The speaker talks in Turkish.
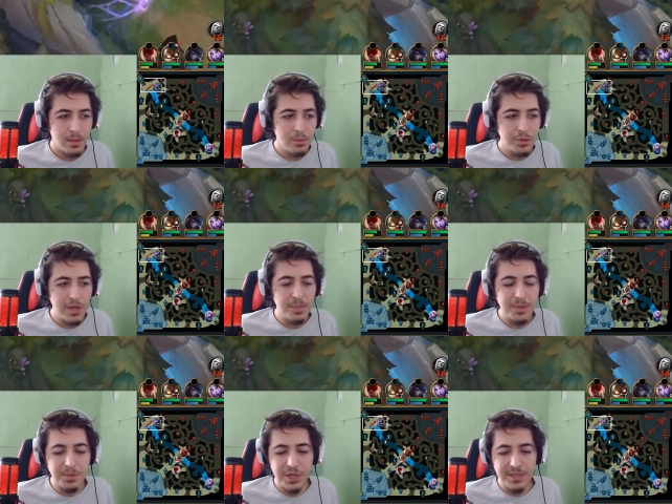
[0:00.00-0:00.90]
Burada
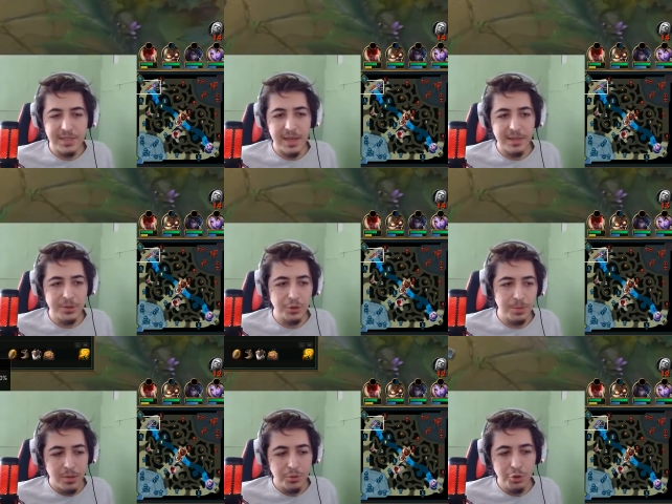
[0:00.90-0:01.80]
yaptığım şeyi size
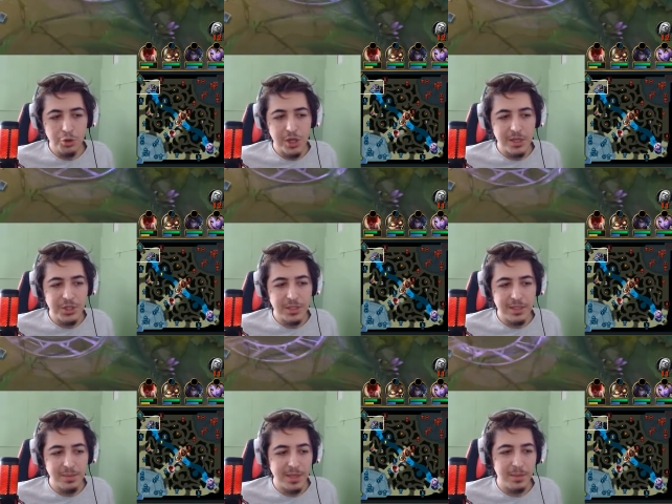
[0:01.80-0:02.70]
anlatıyorum. Rünü
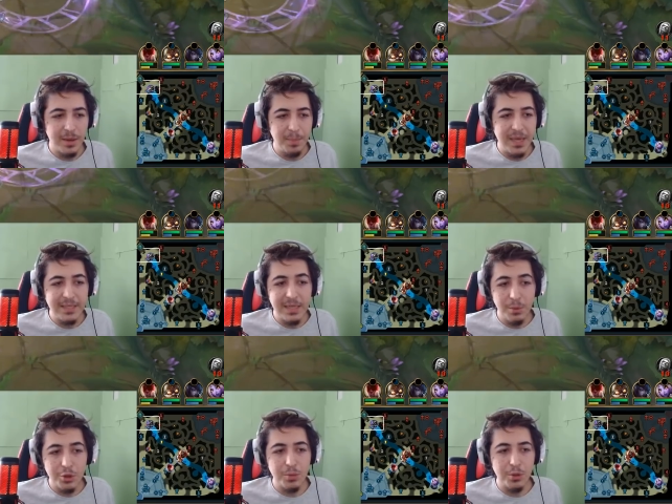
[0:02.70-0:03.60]
çalıştırdım adama. Base'ini
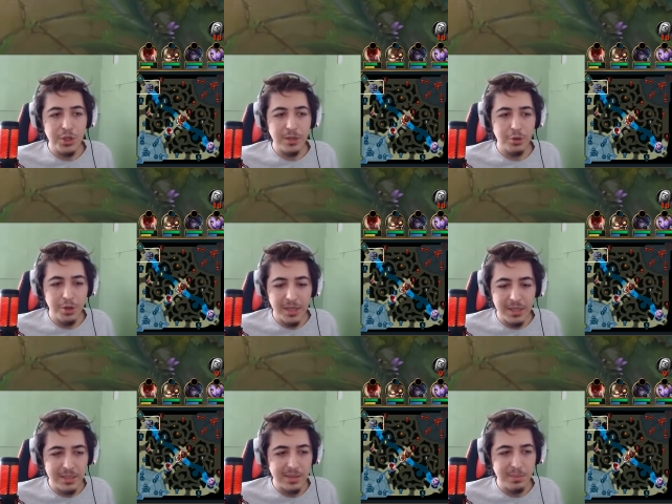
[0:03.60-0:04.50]
bozdum öncelikle onu
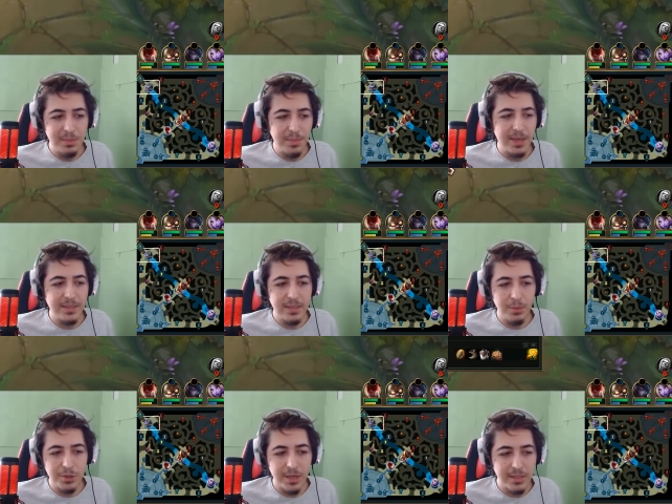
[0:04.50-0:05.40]
anlatayım bir. Base'ini
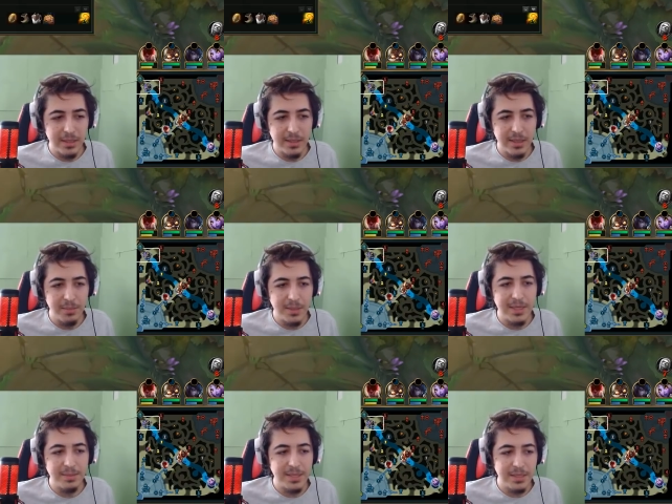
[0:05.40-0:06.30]
bozarsanız adam
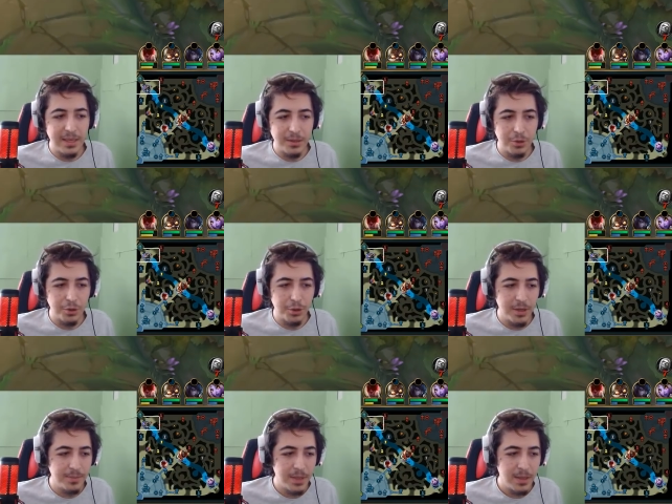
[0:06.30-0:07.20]
itemsiz gelir
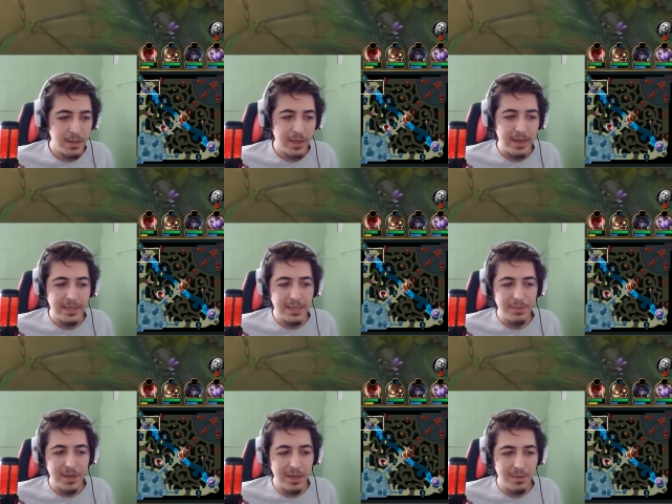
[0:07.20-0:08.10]
koridora. Yani
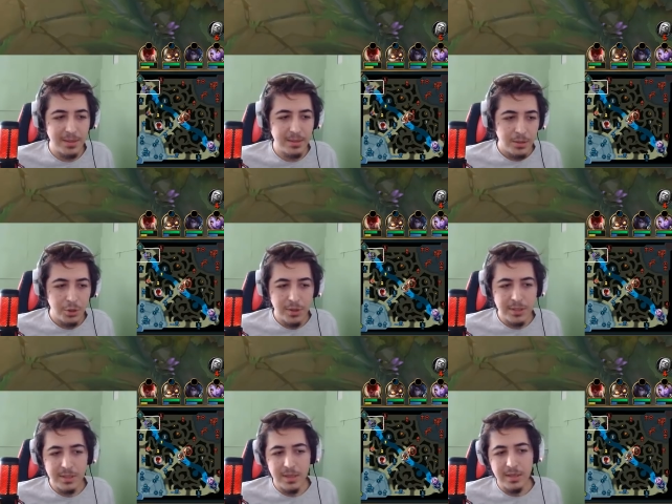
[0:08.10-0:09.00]
itemini alamaz.
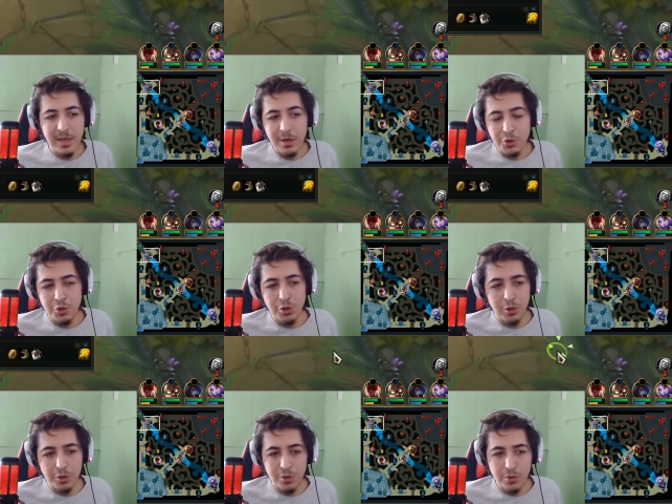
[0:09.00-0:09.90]
Sonrasında daha üstün
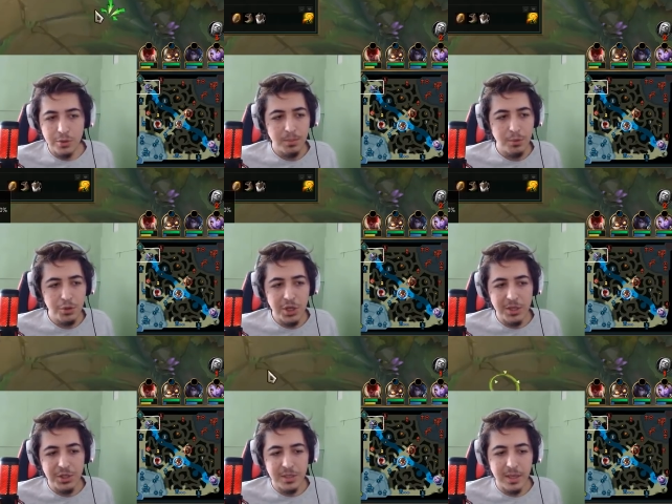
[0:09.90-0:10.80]
olursunuz. Bunu
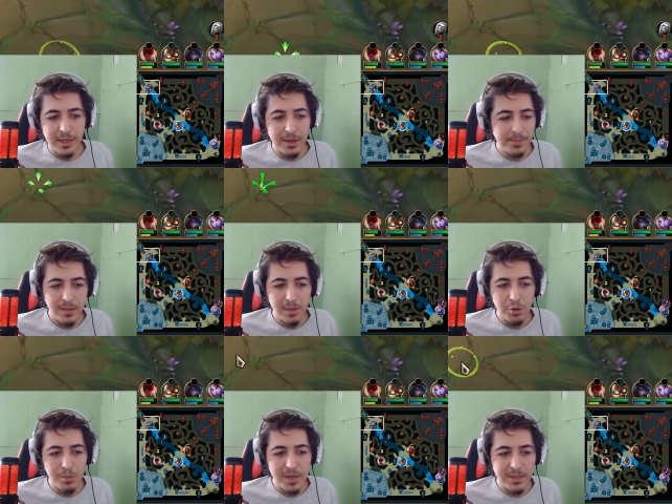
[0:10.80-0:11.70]
çalıştırdı adam.
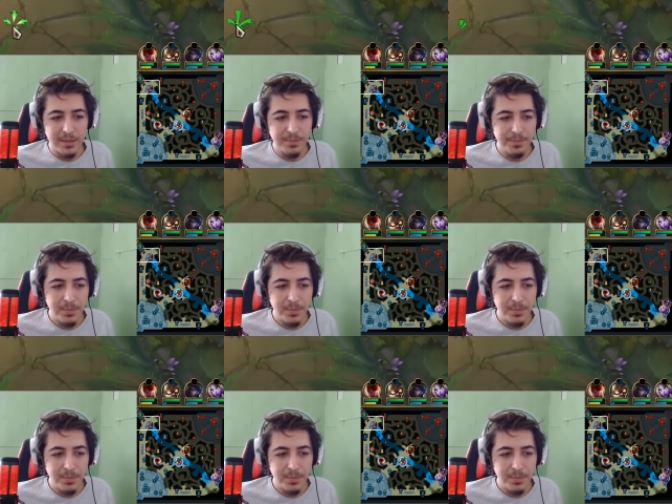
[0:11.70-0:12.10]
W'mu attım.